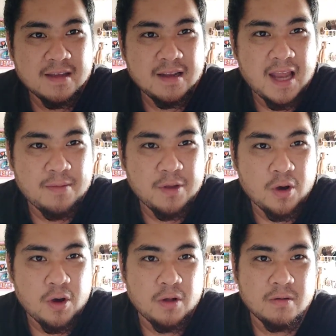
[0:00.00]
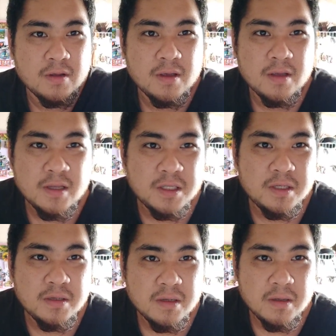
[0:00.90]
Love you all.
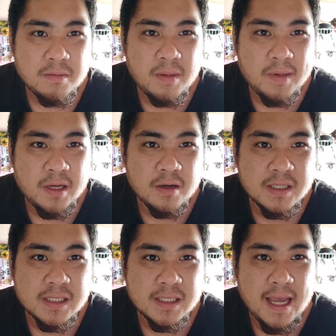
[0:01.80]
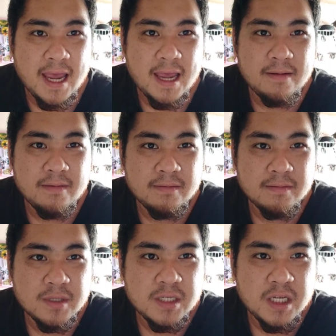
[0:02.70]
Baby girls and
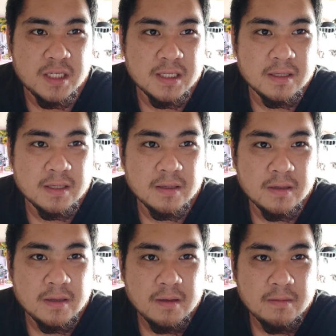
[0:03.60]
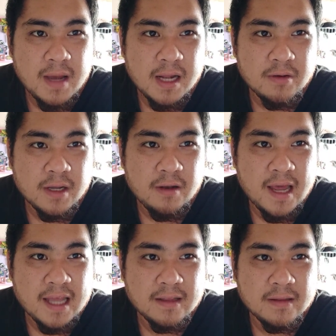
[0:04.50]
chicks. Mahal ko kayo
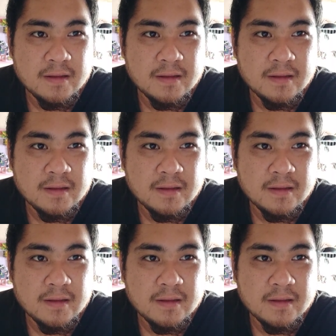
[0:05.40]
lahat.